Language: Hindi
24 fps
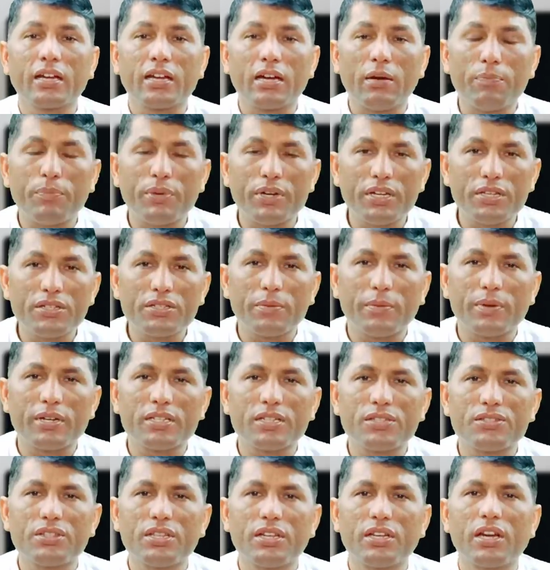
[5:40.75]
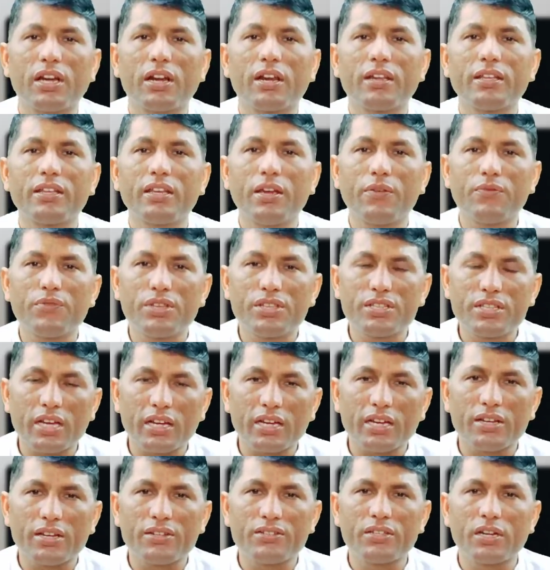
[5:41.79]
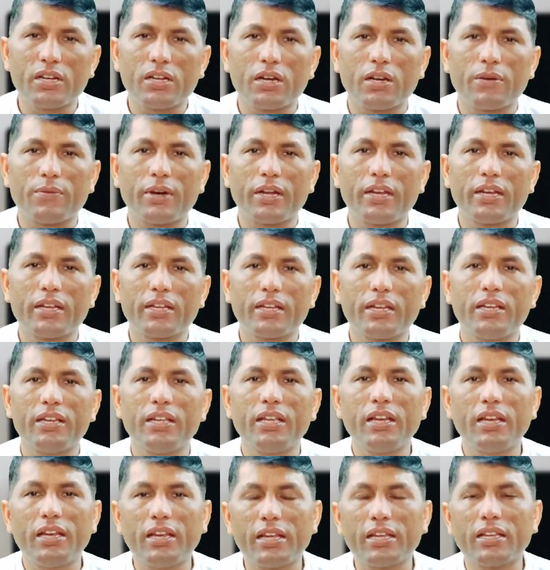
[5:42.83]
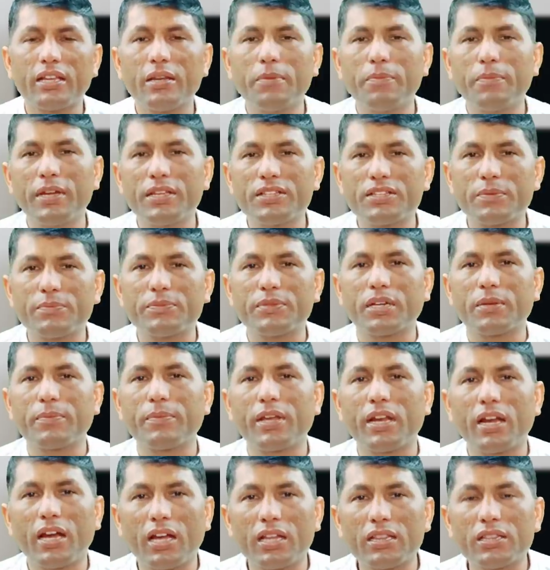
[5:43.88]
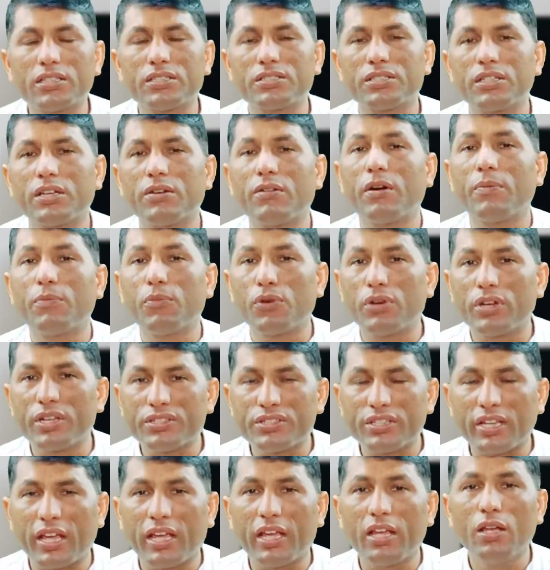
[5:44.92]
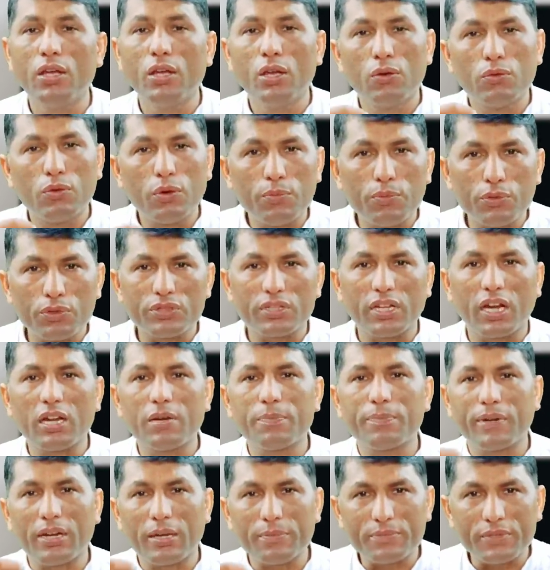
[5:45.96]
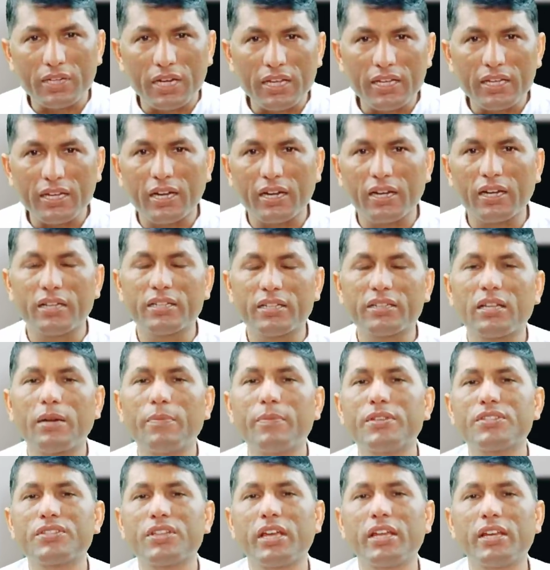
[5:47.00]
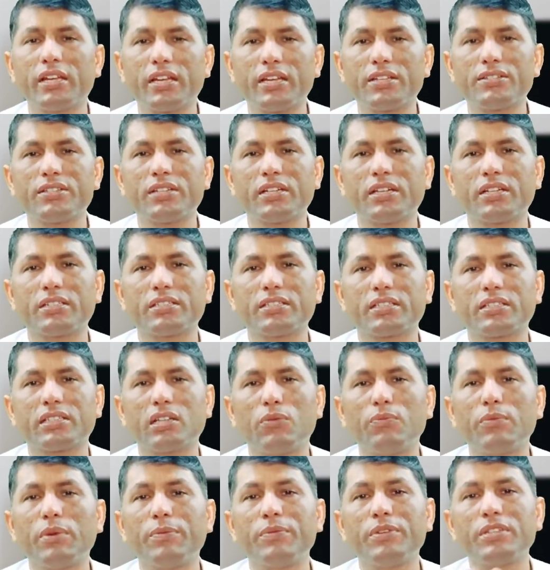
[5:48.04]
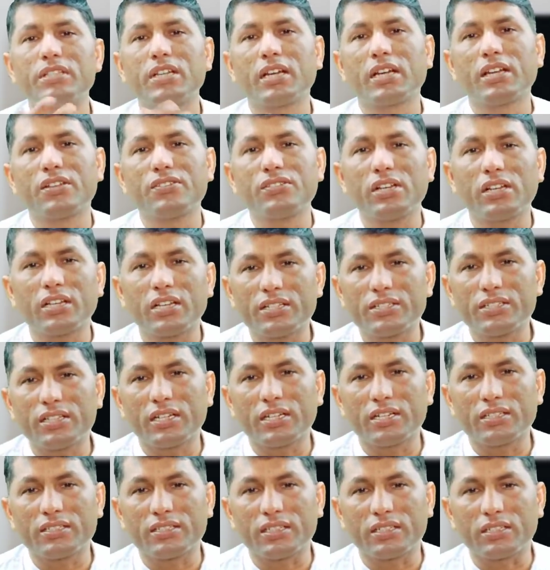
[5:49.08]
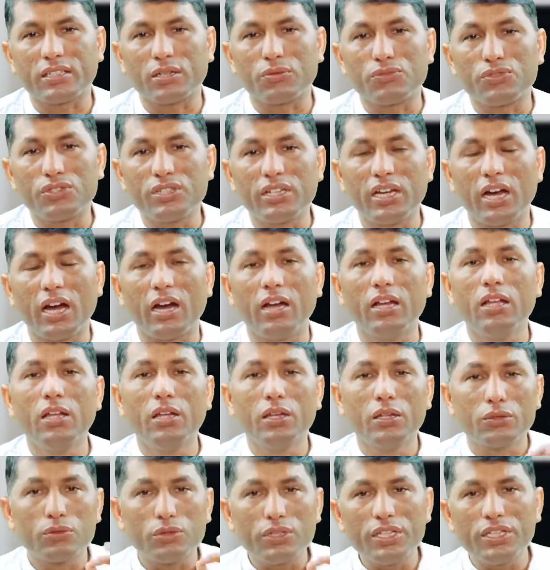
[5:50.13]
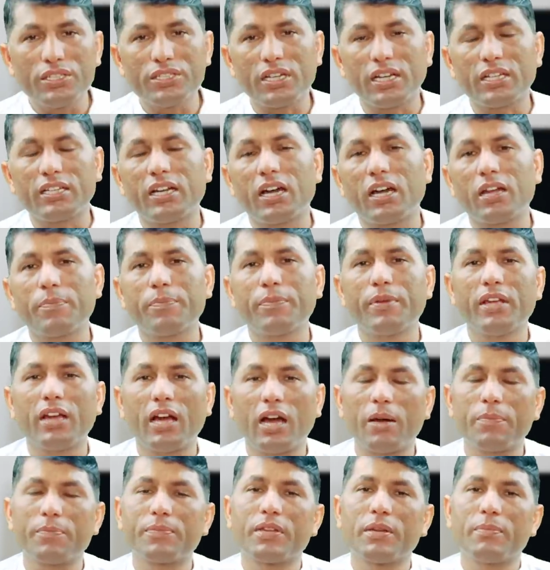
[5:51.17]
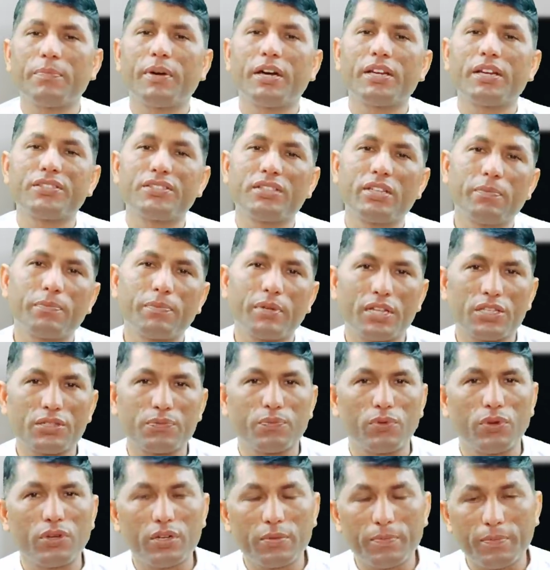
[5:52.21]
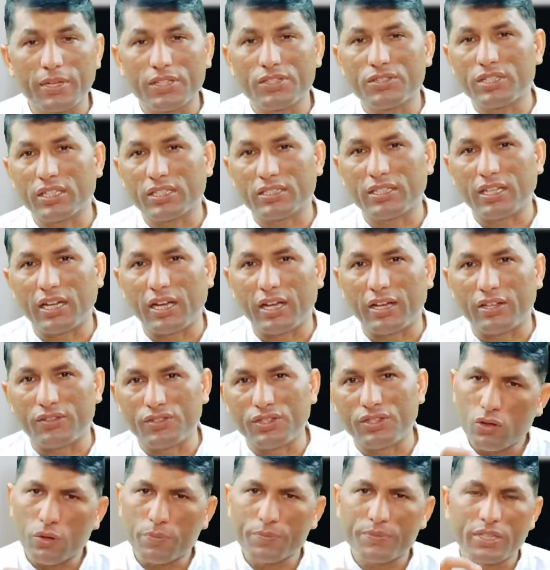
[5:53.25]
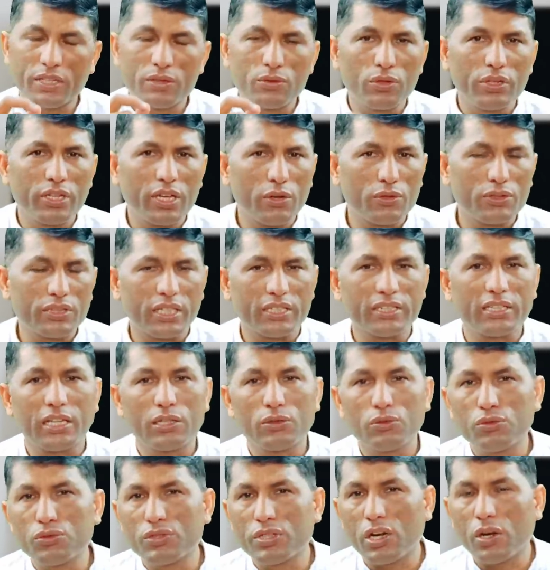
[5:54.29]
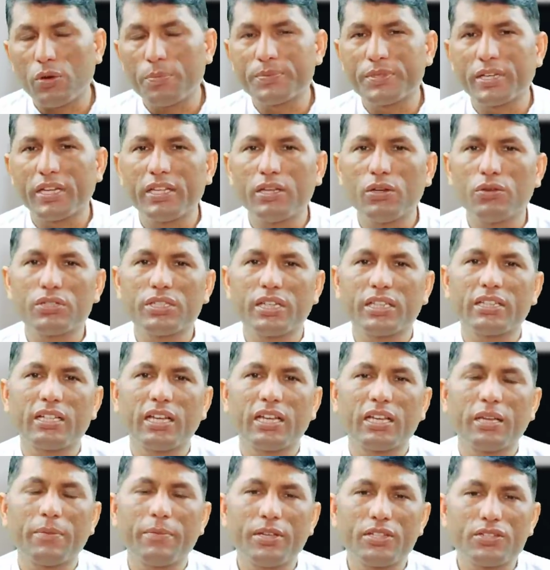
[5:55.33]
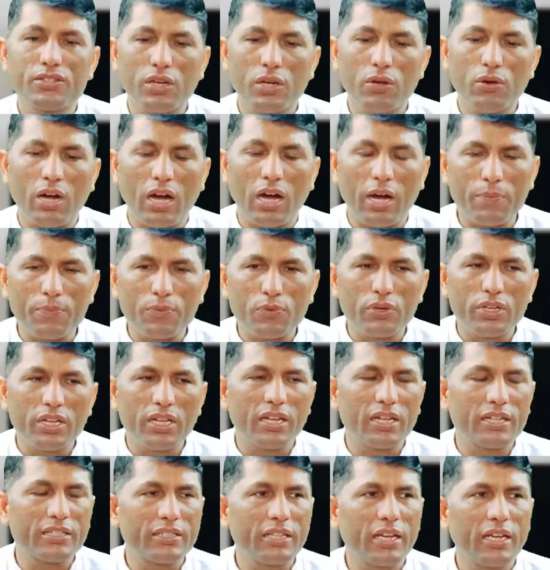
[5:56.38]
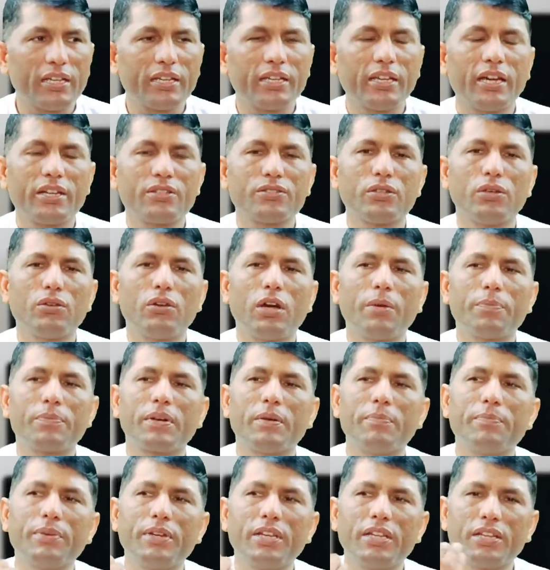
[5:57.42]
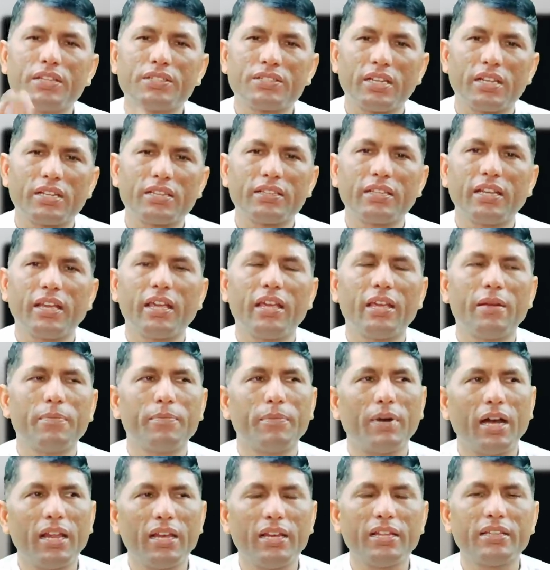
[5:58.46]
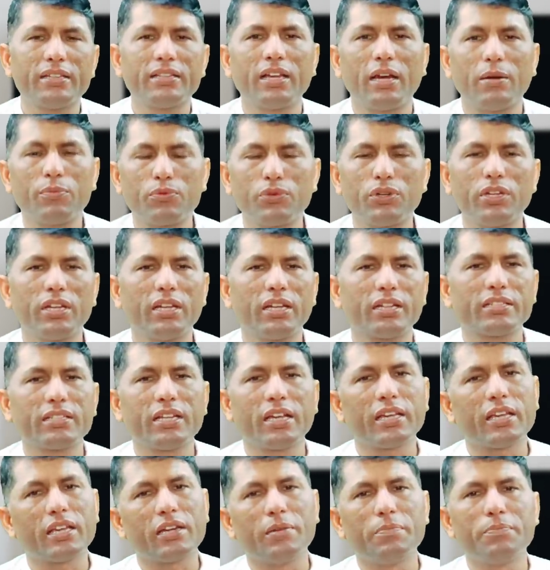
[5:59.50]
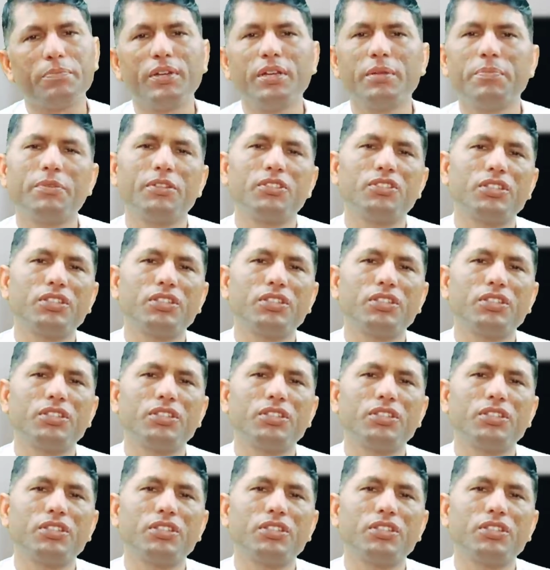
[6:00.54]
कंपनी ज़बरदस्ती कर रही है वीज़ा कैंसिल करवाने के लिए लेकिन मैं जब तक मेरा अंत सेवा बोनस है वो भुगतान प्राप्त नहीं कर लेता मैं साइन कैसे कर सकता हूँ मैं वीज़ा कैंसिल कैसे कर सकता हूँ जी हाँ तो इस आधार पर आपके पास ये प्लस पॉइंट बच सकता है जी ऑप्शन तो ये हो जाता है दूसरा ऑप्शन ये हो जाता है कि भाई चलो आपको ये लगता है कि यार चलो आप कंपनी की शर्तें हैं मान लेते हैं आपको ये लगता है कि कंपनी